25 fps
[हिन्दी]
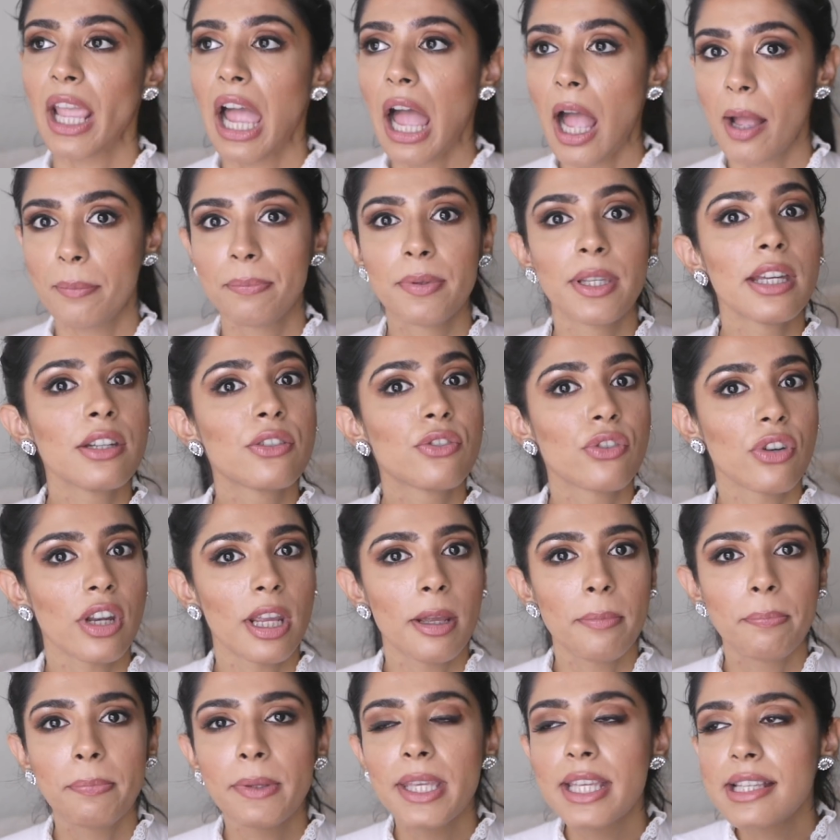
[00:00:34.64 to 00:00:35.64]
आप ये
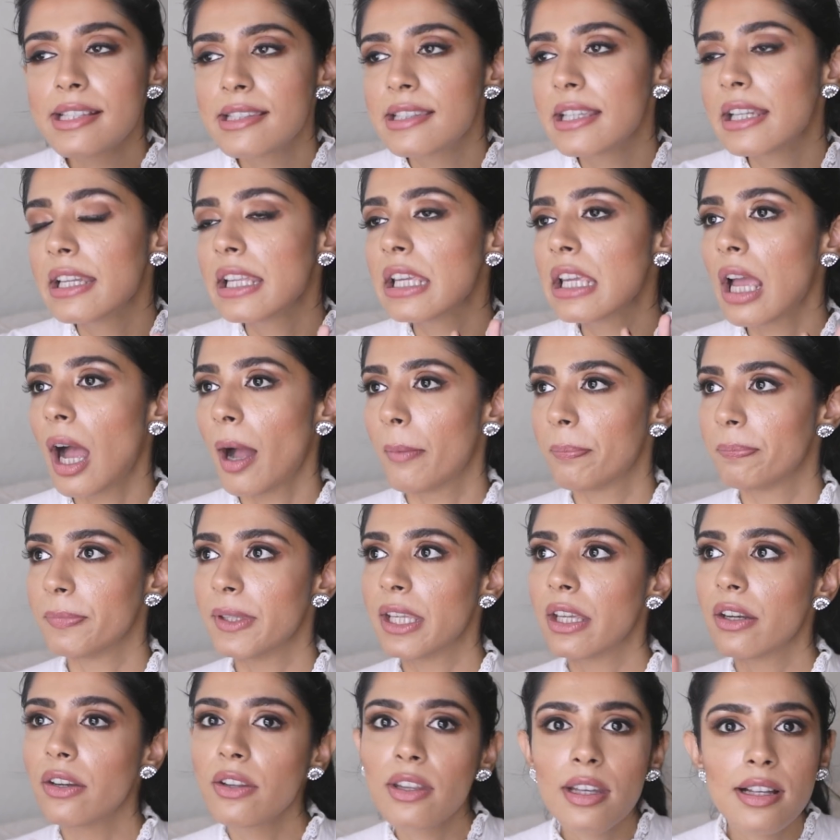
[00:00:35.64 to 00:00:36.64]
ड्रेप इजीली
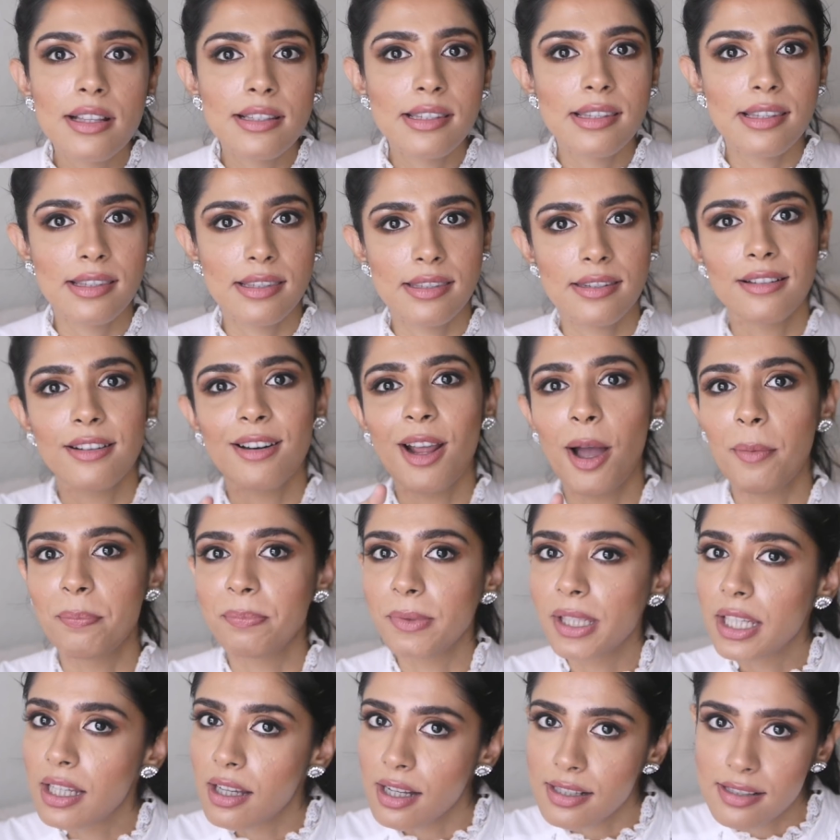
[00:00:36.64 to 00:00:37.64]
अपनी रियल सिस्टर
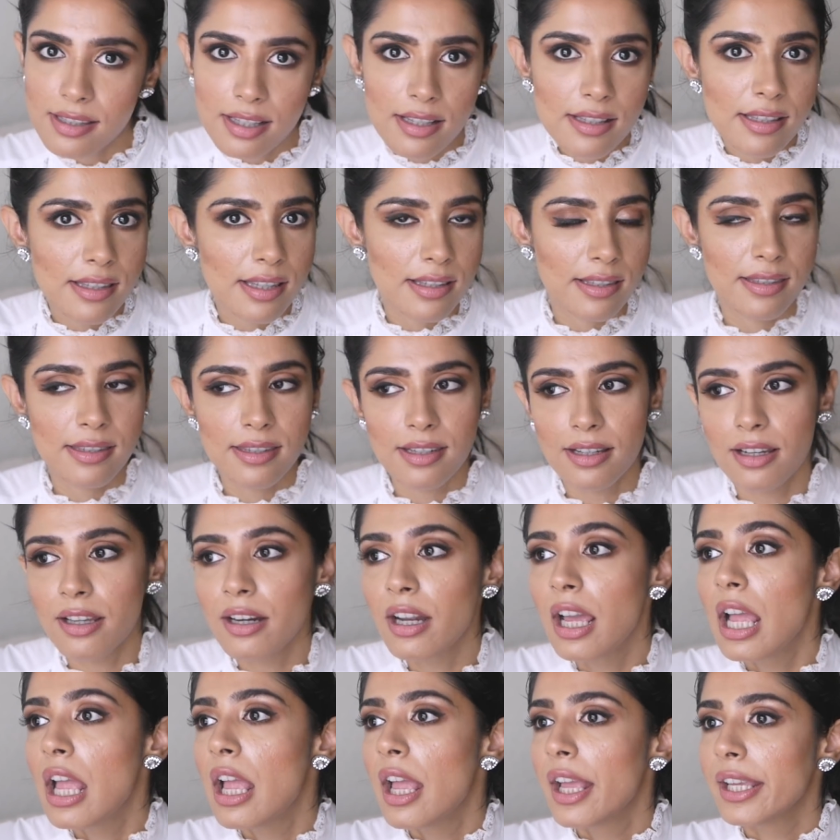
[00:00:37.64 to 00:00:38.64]
अपनी कज़न सिस्टर
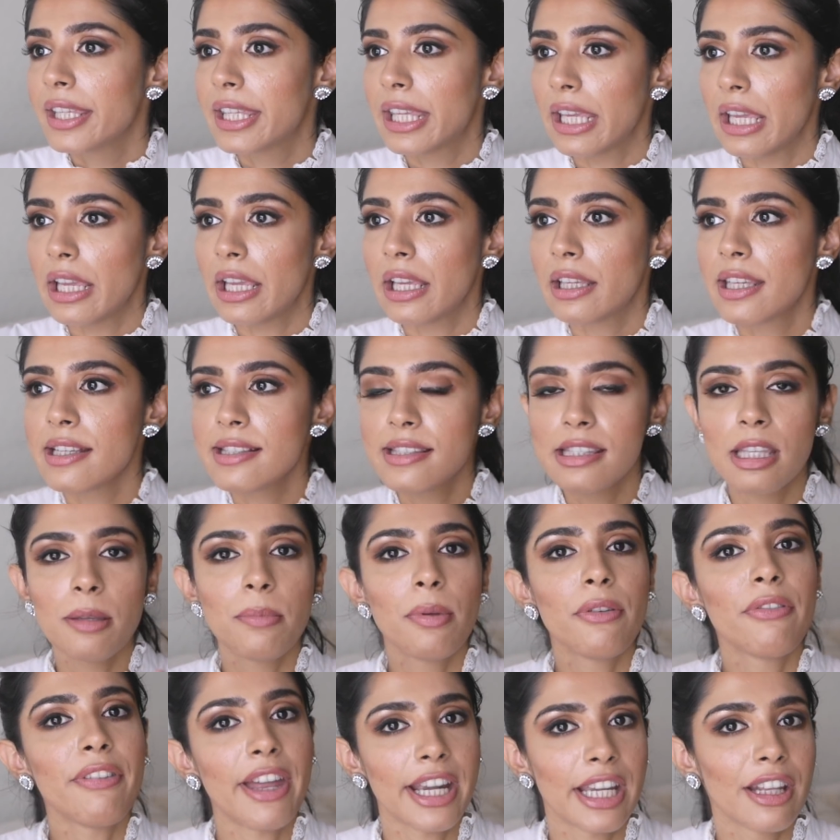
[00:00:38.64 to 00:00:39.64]
के किसी
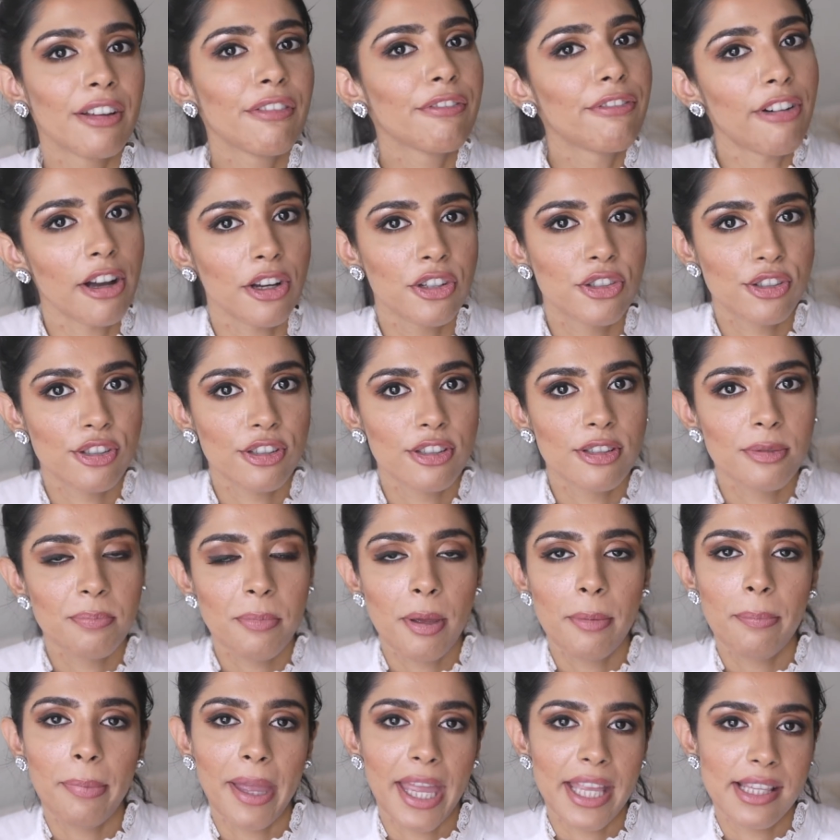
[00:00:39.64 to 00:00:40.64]
भी वेडिंग फंक्शन
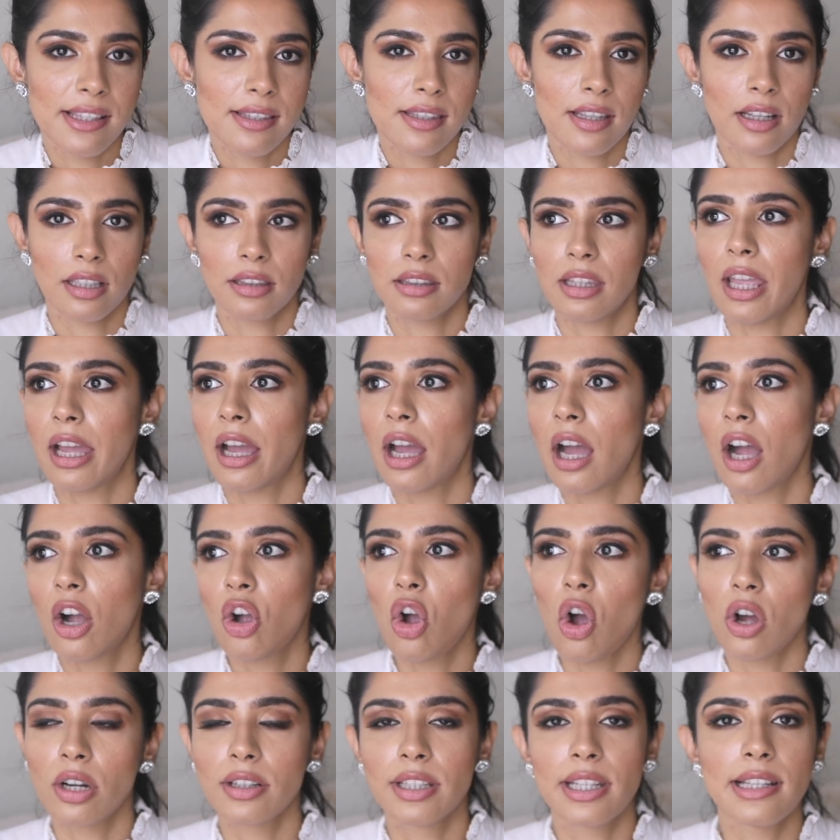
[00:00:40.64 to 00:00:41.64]
में पहन सकते हैं अ
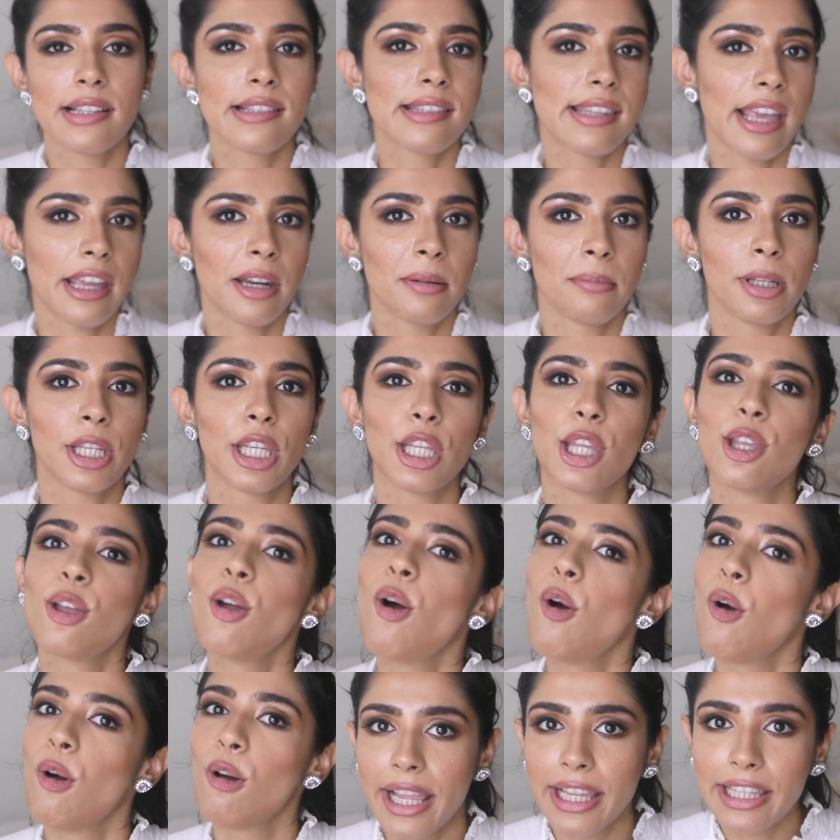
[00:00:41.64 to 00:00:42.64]
कॉकटेल सेरेमनी
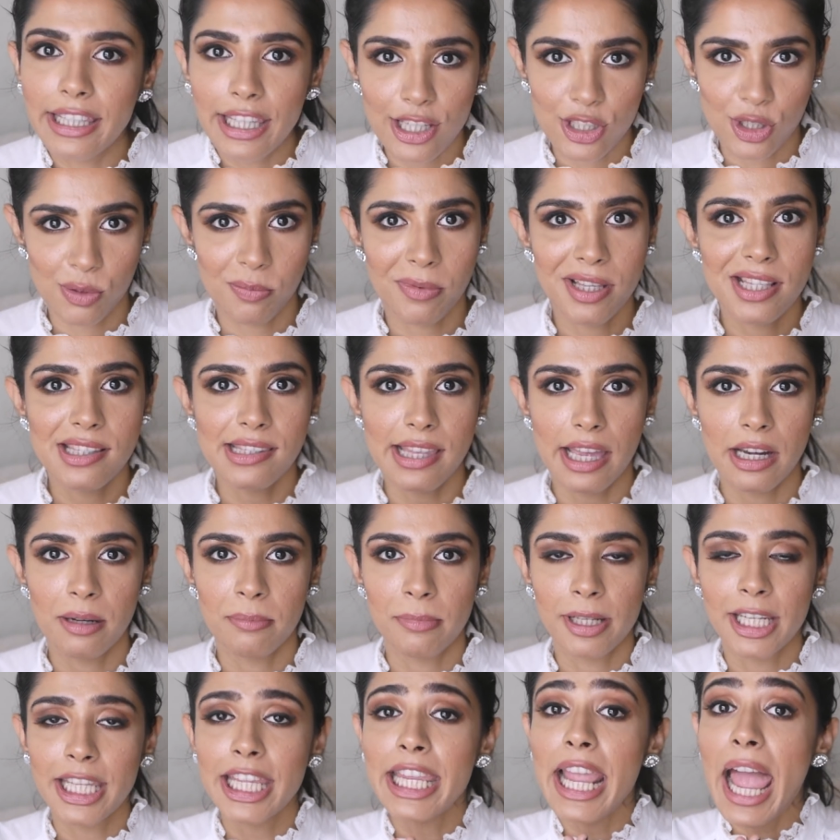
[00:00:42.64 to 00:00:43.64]
और इंगेजमेंट
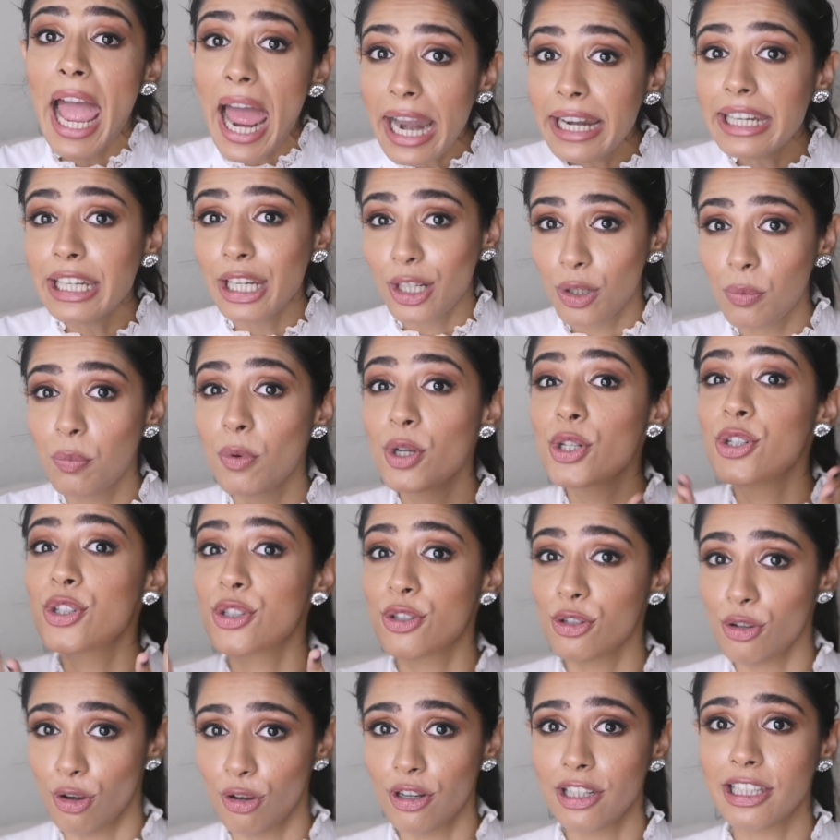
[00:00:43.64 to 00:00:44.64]
सेरेमनी एंड इट विल
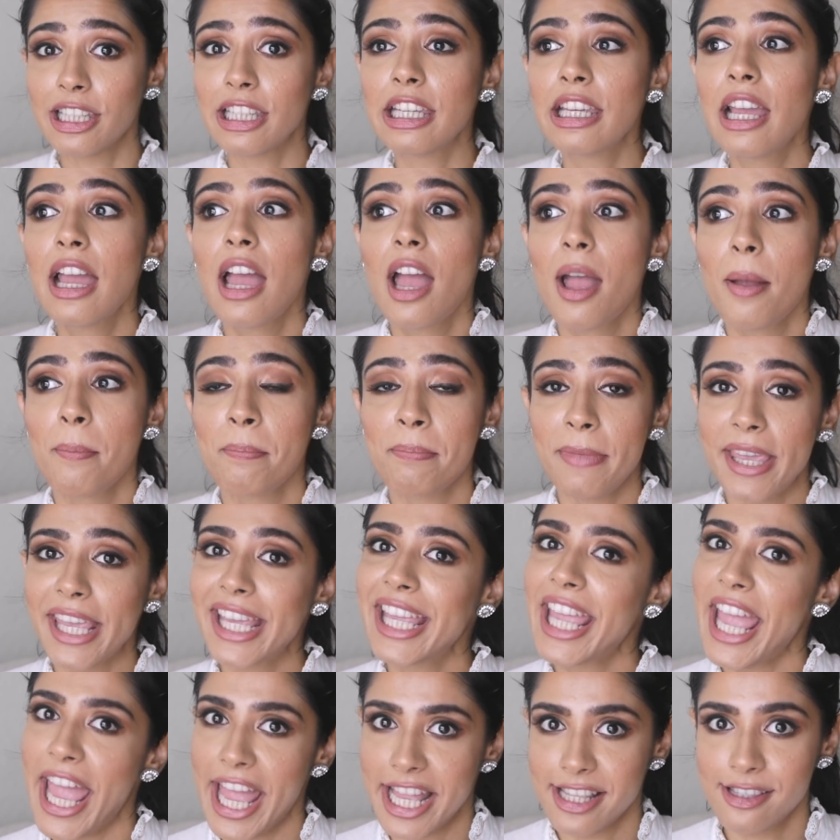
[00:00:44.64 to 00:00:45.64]
श्योरली
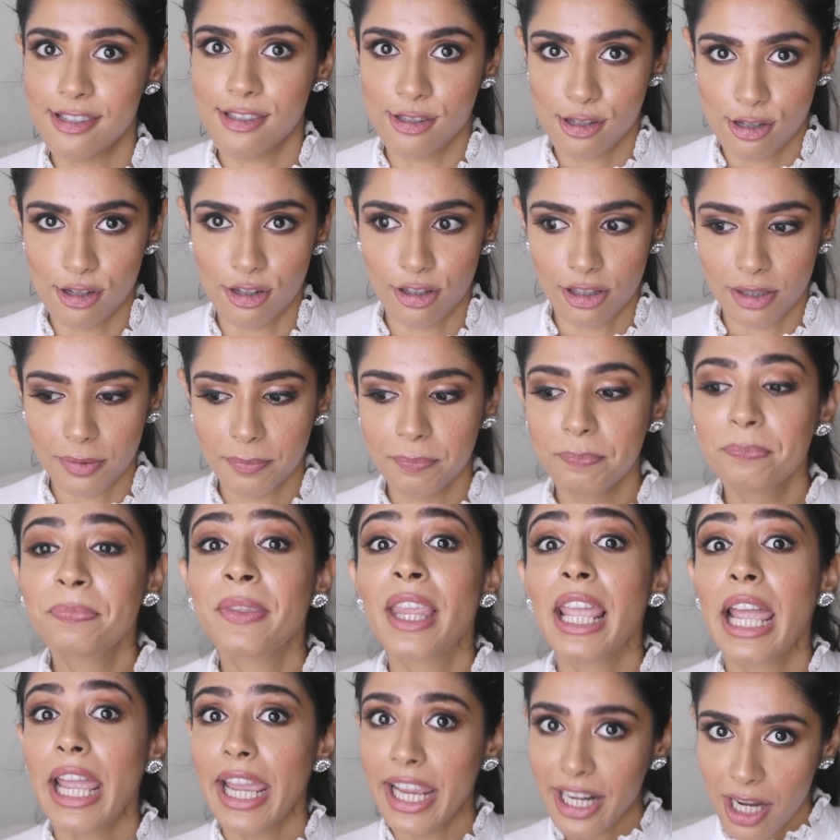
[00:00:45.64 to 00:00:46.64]
मेक हेड्स टर्न
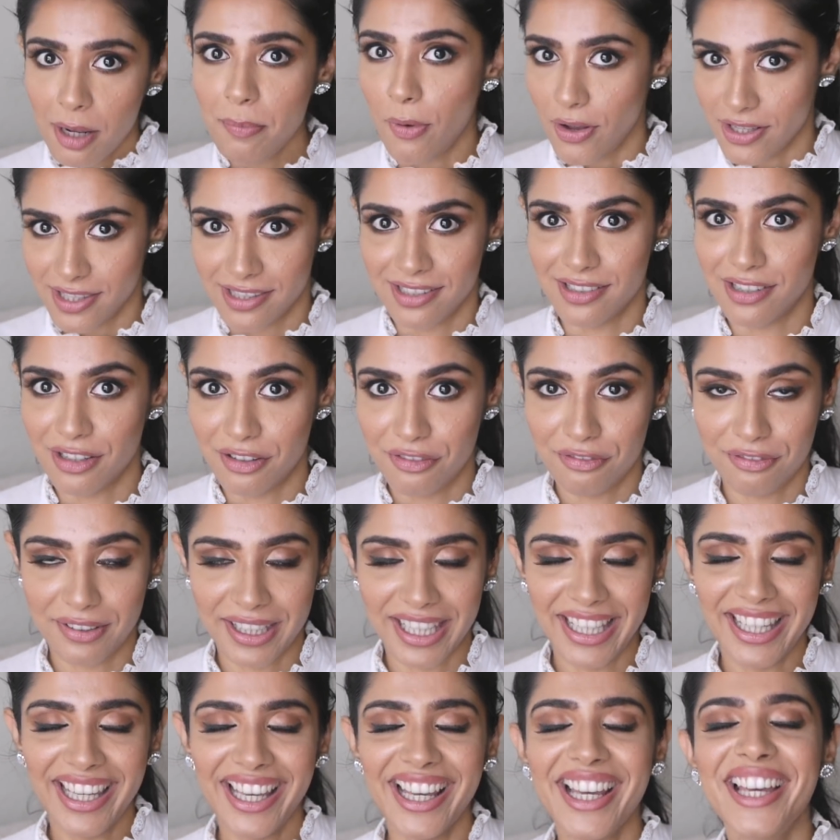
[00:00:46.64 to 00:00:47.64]
इन अ पॉजिटिव वे